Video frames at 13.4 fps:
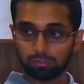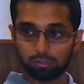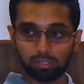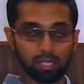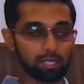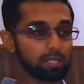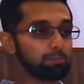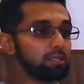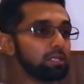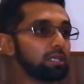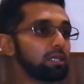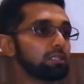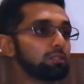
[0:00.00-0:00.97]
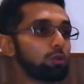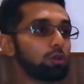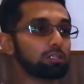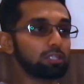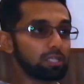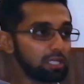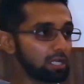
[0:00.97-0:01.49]
जो खाने पीने का
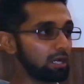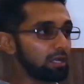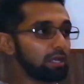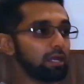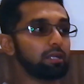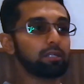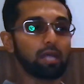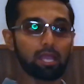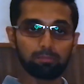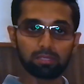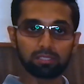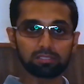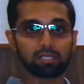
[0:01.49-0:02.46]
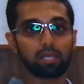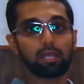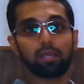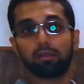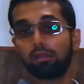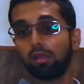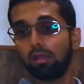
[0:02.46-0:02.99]
तौर तरीका है टाइमिंग्स
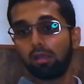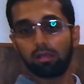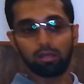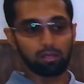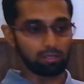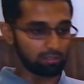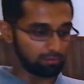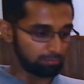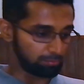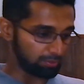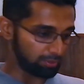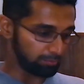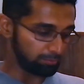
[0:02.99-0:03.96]
हैं